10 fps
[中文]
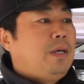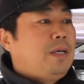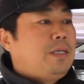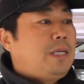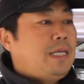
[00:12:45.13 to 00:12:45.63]

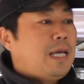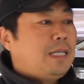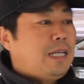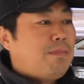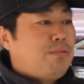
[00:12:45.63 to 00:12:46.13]
线下
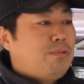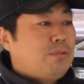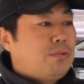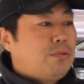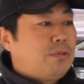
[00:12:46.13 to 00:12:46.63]
店
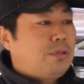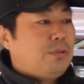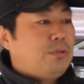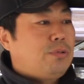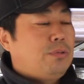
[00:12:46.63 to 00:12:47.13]
铺
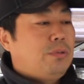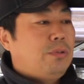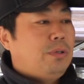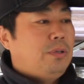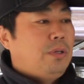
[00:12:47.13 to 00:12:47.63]
自
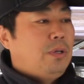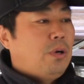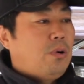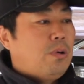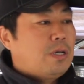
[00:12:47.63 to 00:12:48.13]
取
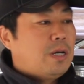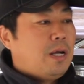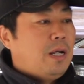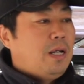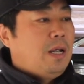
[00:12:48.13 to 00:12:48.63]
或
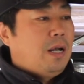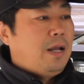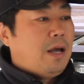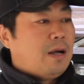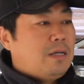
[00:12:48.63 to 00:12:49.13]
者。
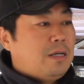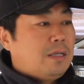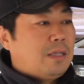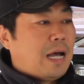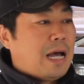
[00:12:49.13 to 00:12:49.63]
两
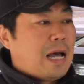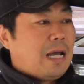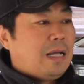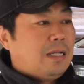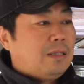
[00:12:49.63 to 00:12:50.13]
日达、
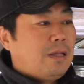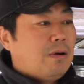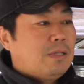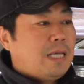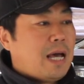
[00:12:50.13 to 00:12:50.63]

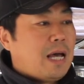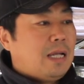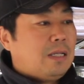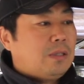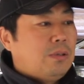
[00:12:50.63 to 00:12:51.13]
到家
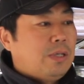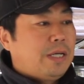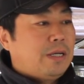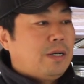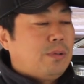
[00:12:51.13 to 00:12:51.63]
都
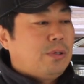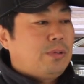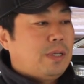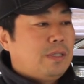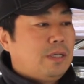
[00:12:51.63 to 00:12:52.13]
给客户的
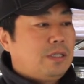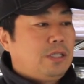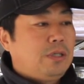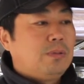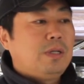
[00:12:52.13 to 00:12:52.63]
选择
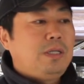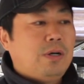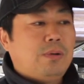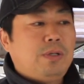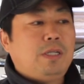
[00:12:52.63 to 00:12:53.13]
提供了
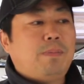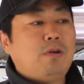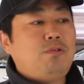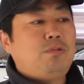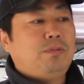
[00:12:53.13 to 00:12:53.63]
有力的
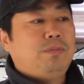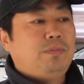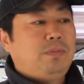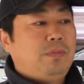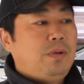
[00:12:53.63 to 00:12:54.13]
帮助。
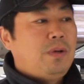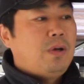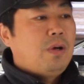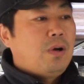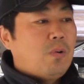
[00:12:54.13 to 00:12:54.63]

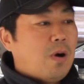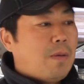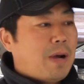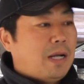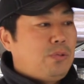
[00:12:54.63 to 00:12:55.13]
沃
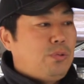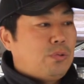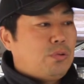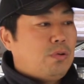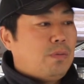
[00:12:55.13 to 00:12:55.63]
尔玛的
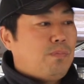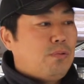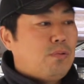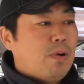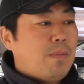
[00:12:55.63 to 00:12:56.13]
举措
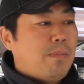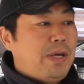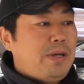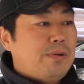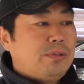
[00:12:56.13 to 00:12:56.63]
不光
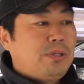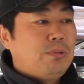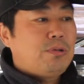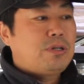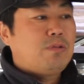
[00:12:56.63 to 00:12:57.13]
没有
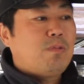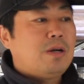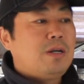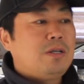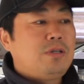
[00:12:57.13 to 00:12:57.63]
丢失
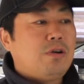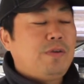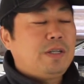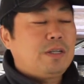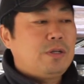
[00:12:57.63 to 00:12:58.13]
网上消
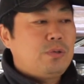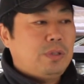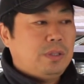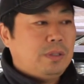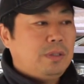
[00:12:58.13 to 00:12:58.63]
费的客
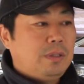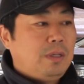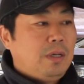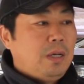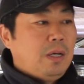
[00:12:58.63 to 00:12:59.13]
群，
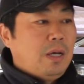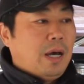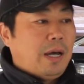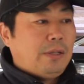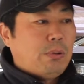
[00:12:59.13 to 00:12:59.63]

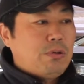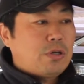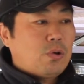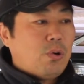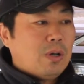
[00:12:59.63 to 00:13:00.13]
还同
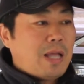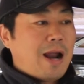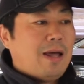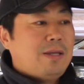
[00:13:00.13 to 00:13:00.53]
时扩大了